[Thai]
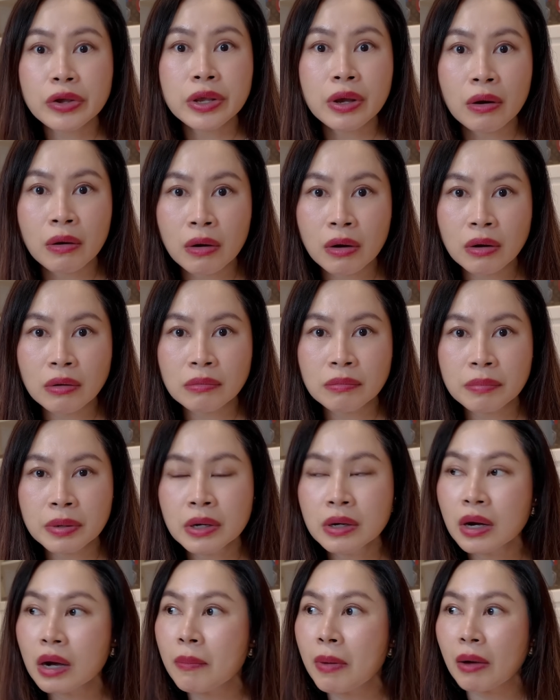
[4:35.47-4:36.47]
เยอะๆ
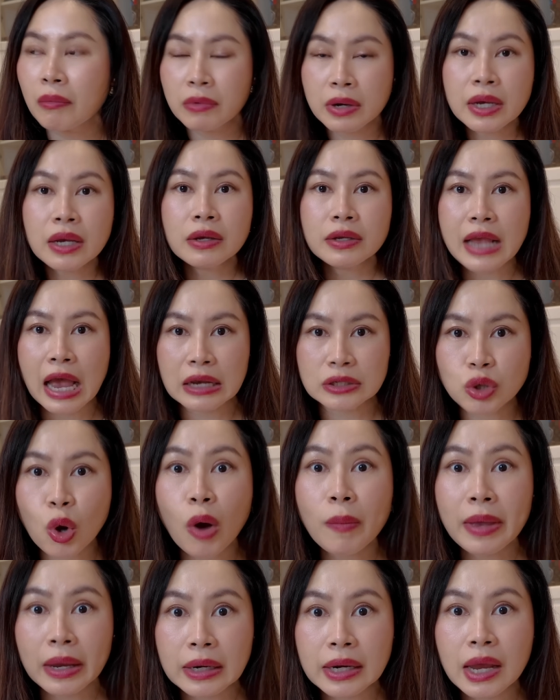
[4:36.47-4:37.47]
เพื่อแบบเอ้ยอยากชอ
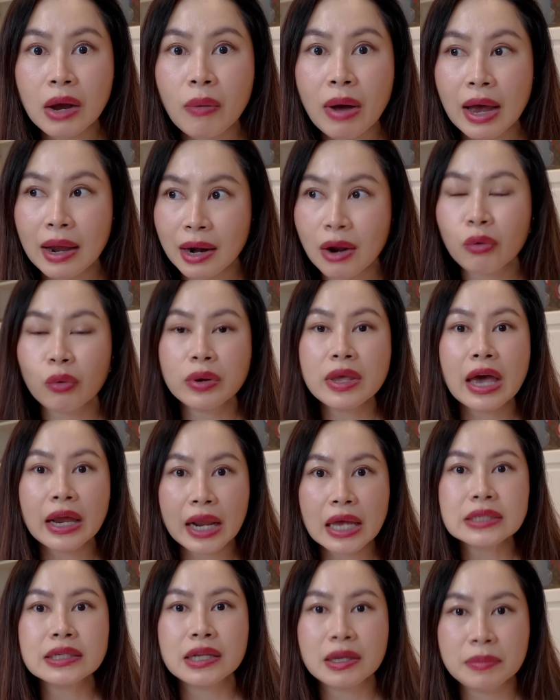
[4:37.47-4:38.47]
บอย่างเดียวอะเราก็อยาก
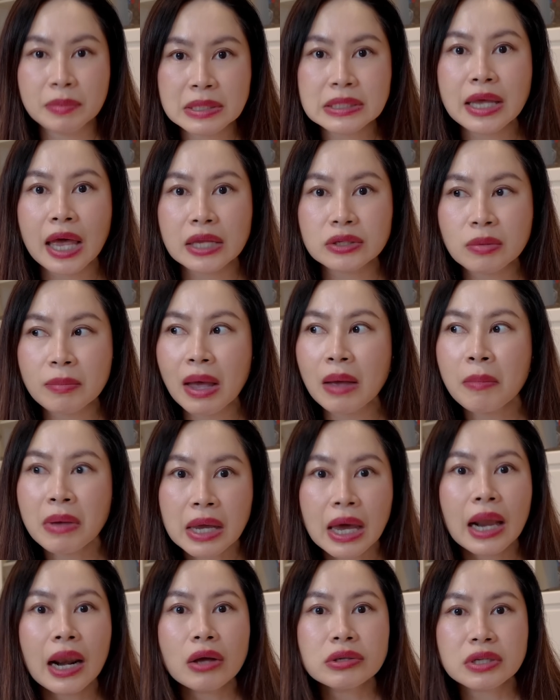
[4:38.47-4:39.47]
ได้สิทธิพิเศษใช่ไหมไม่
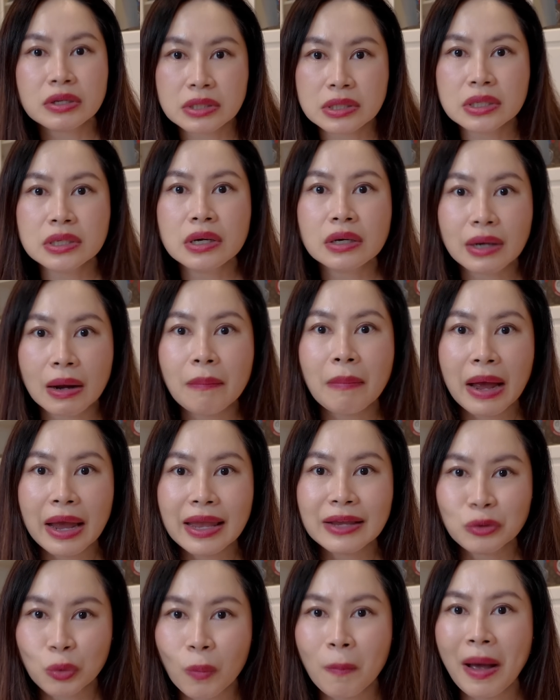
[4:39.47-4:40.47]
งั้นเราจะซื้อเยอะทำไม
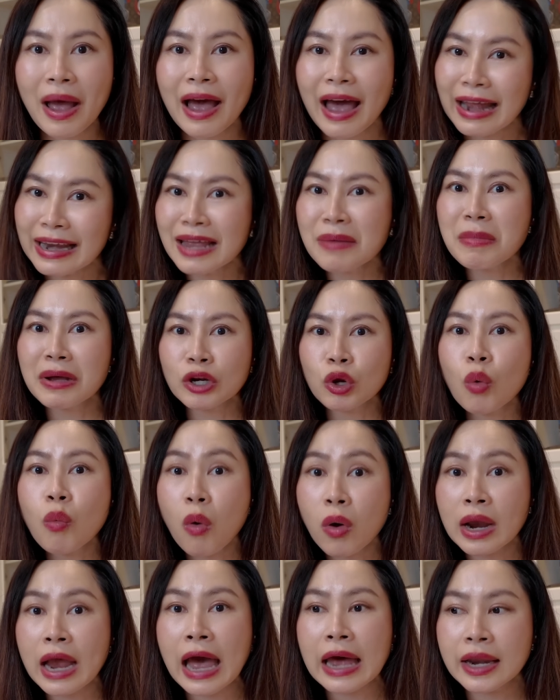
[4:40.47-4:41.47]
ถูกปะ อันนี้มันทุกว
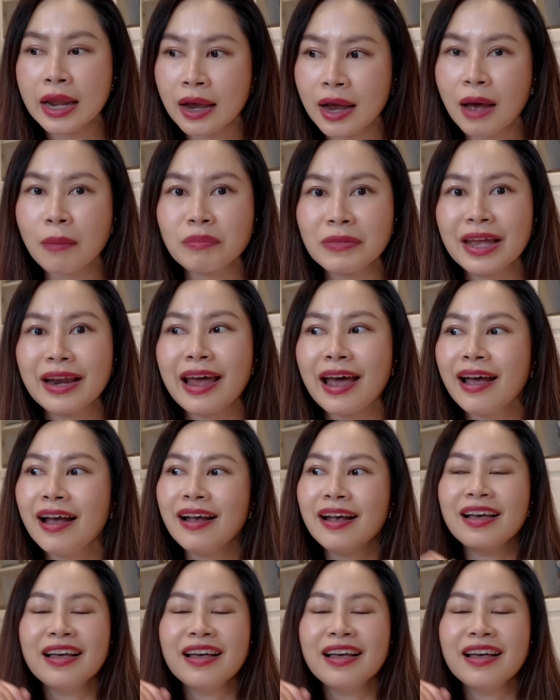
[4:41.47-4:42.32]
งการนะคำเนี้ยนะ